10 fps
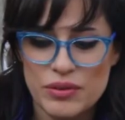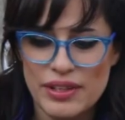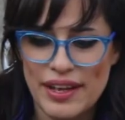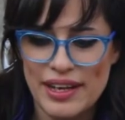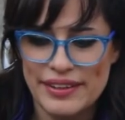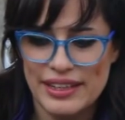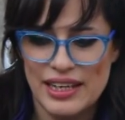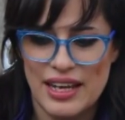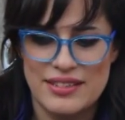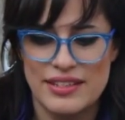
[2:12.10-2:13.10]
Una
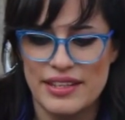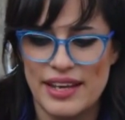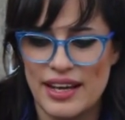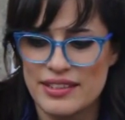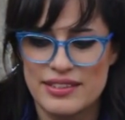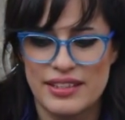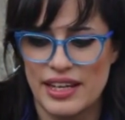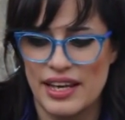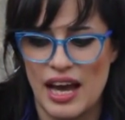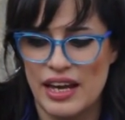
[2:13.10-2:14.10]
de, las ideas
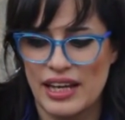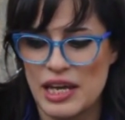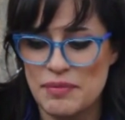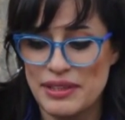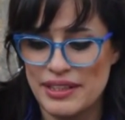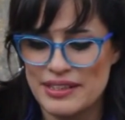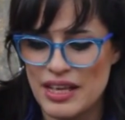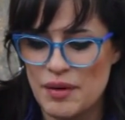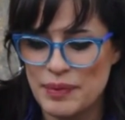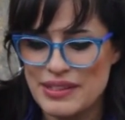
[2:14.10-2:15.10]
que a, mí me
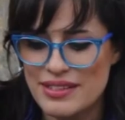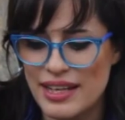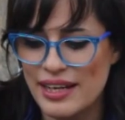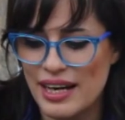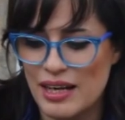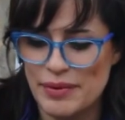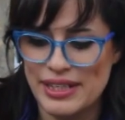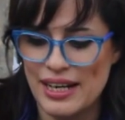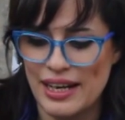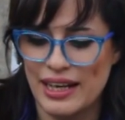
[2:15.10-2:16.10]
interesaba pensar era la
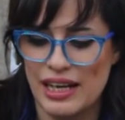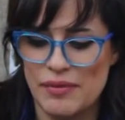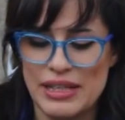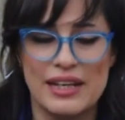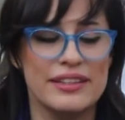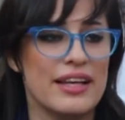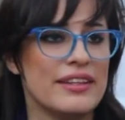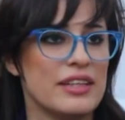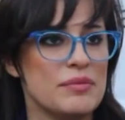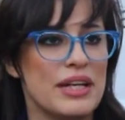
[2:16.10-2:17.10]
manera en la que la
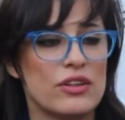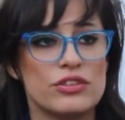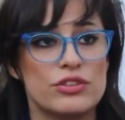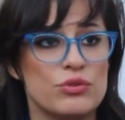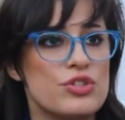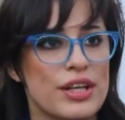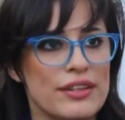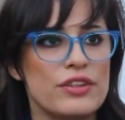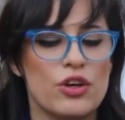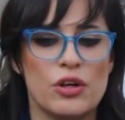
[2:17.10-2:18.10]
viralidad termina
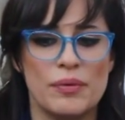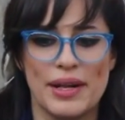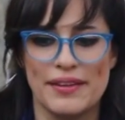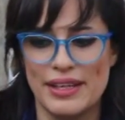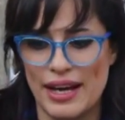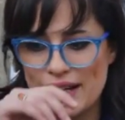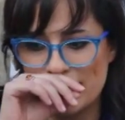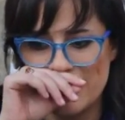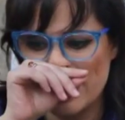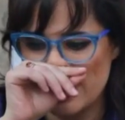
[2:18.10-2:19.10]
construyendo obras de
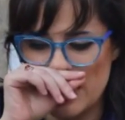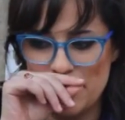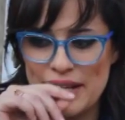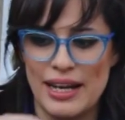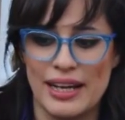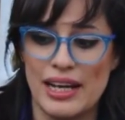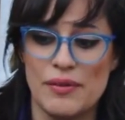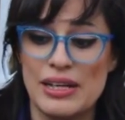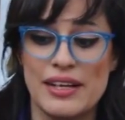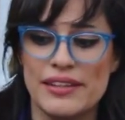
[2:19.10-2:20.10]
arte, la manera en la que la
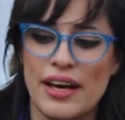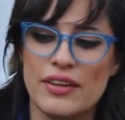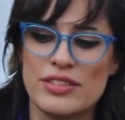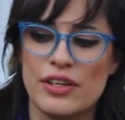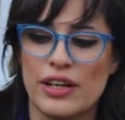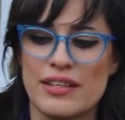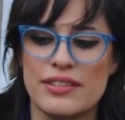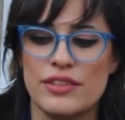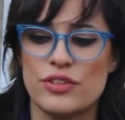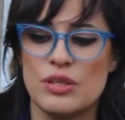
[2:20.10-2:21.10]
viralidad o sea,
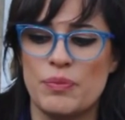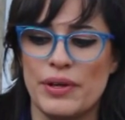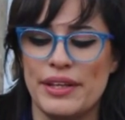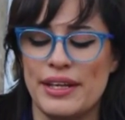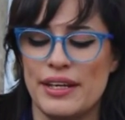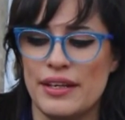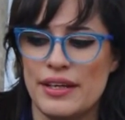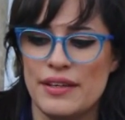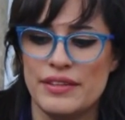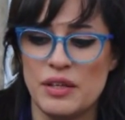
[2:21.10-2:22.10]
casi no se puede
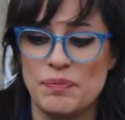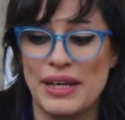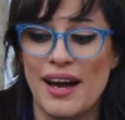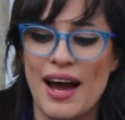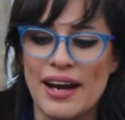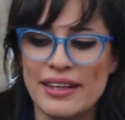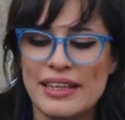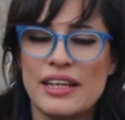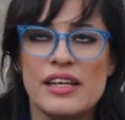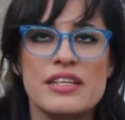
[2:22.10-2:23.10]
despegar
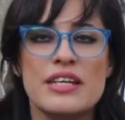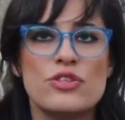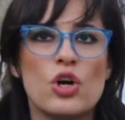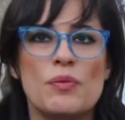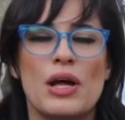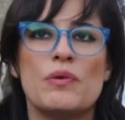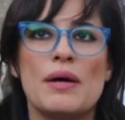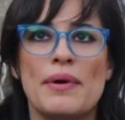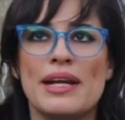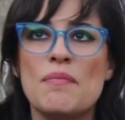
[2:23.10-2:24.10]
y eso como de
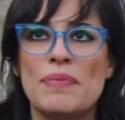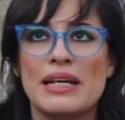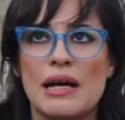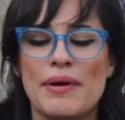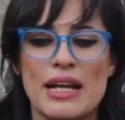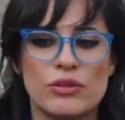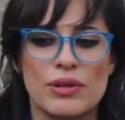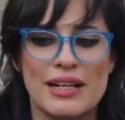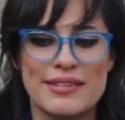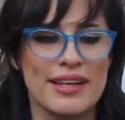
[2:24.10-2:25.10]
alguna manera implicaba
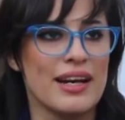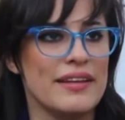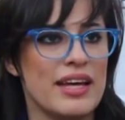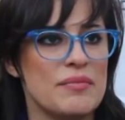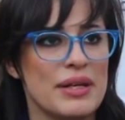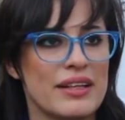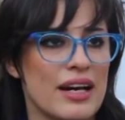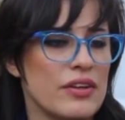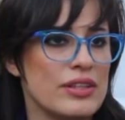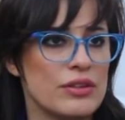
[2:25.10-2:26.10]
naturalizar la idea de
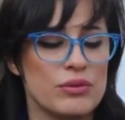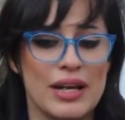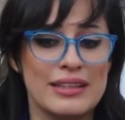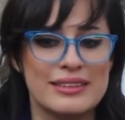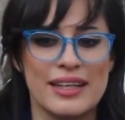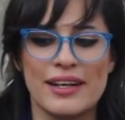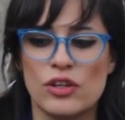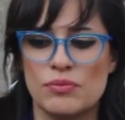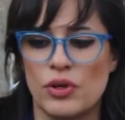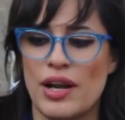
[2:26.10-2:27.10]
mercado y naturalizar
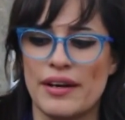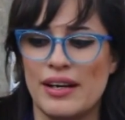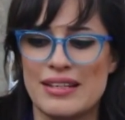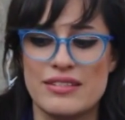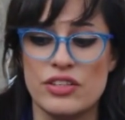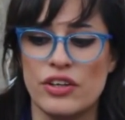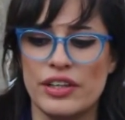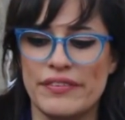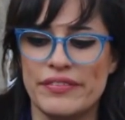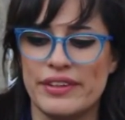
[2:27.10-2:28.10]
como la
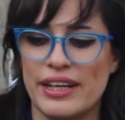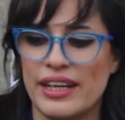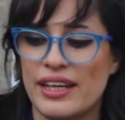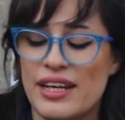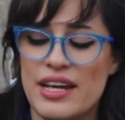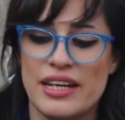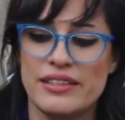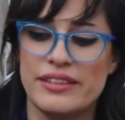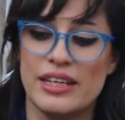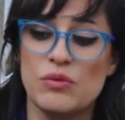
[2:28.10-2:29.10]
relación entre
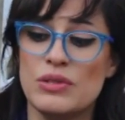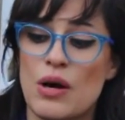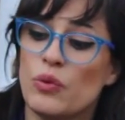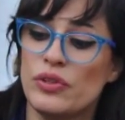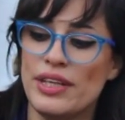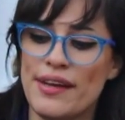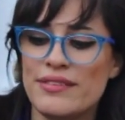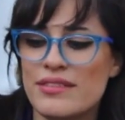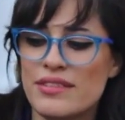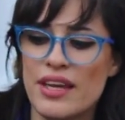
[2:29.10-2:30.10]
una
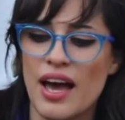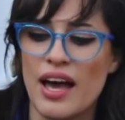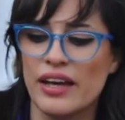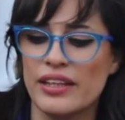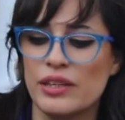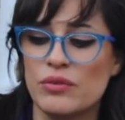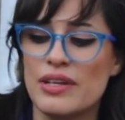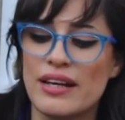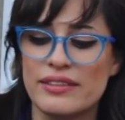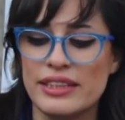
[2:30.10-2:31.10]
audiencia y
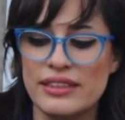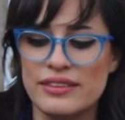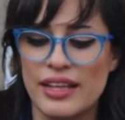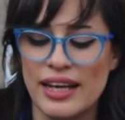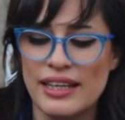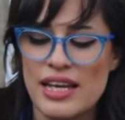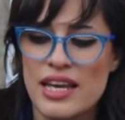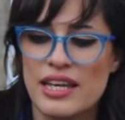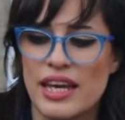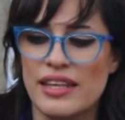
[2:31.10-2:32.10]
un artista
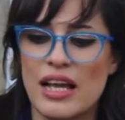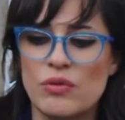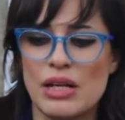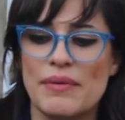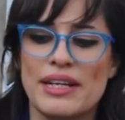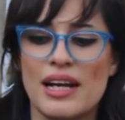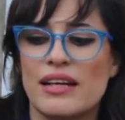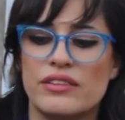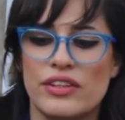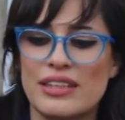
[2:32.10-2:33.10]
que de alguna manera
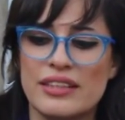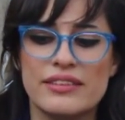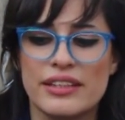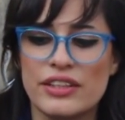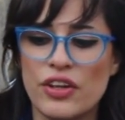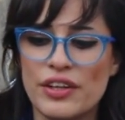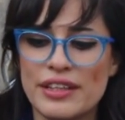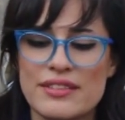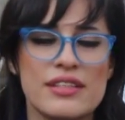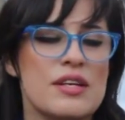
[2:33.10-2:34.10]
las teorías
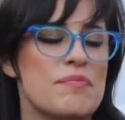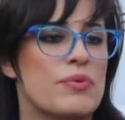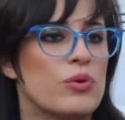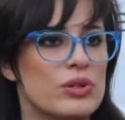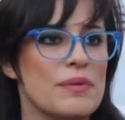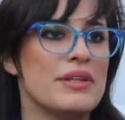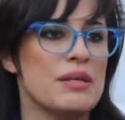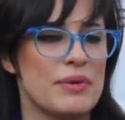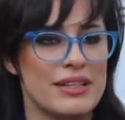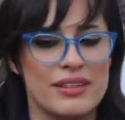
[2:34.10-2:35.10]
anteriores
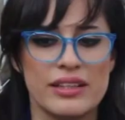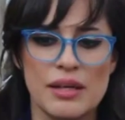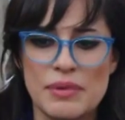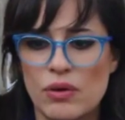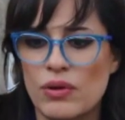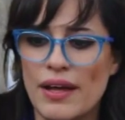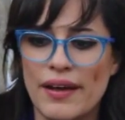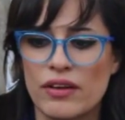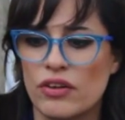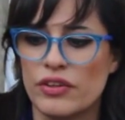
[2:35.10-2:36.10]
justamente por estar tan
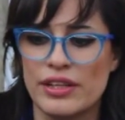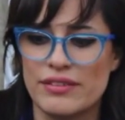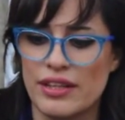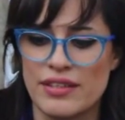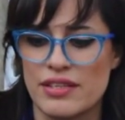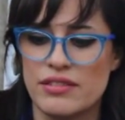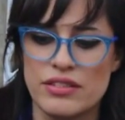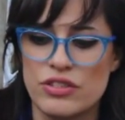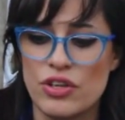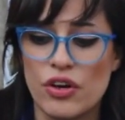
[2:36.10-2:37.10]
vinculadas con estas
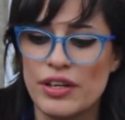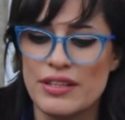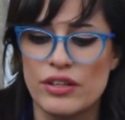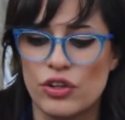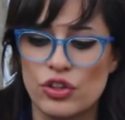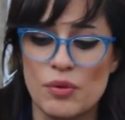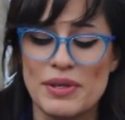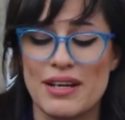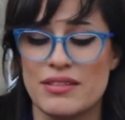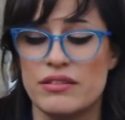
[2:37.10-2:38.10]
escisiones
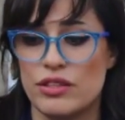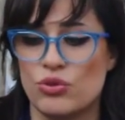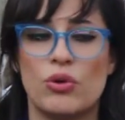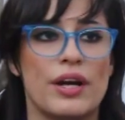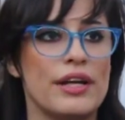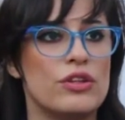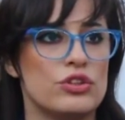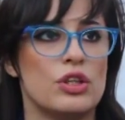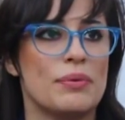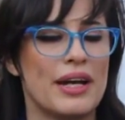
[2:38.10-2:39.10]
dicotómicas entre
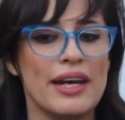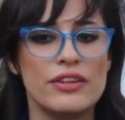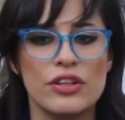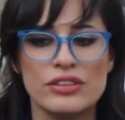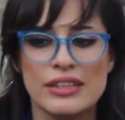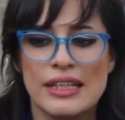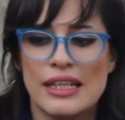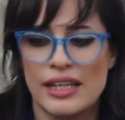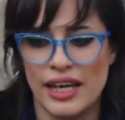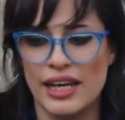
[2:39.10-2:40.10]
sujetos y objetos,
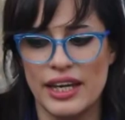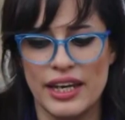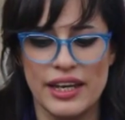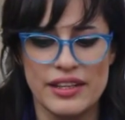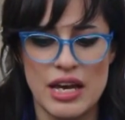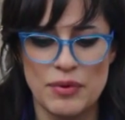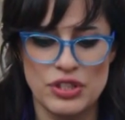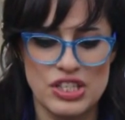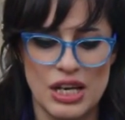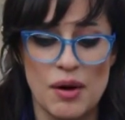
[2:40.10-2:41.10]
eh,
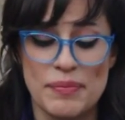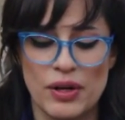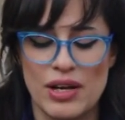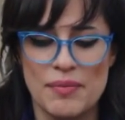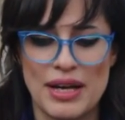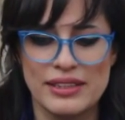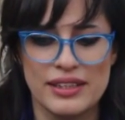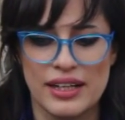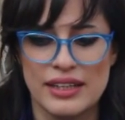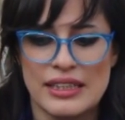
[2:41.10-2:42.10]
digamos, hallaban
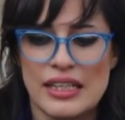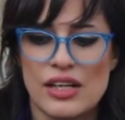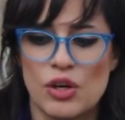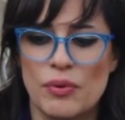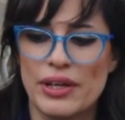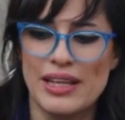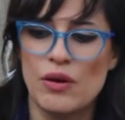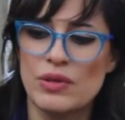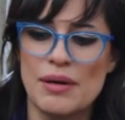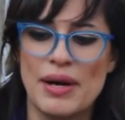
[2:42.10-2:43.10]
problemática. Como que de
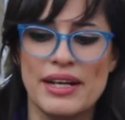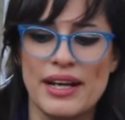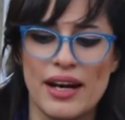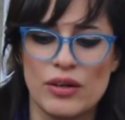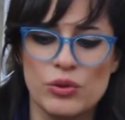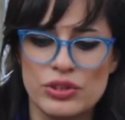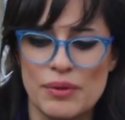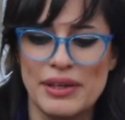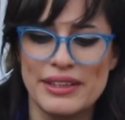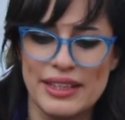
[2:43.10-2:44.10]
alguna manera
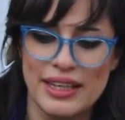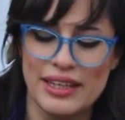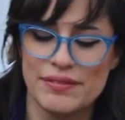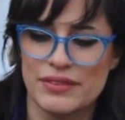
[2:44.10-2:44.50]
justamente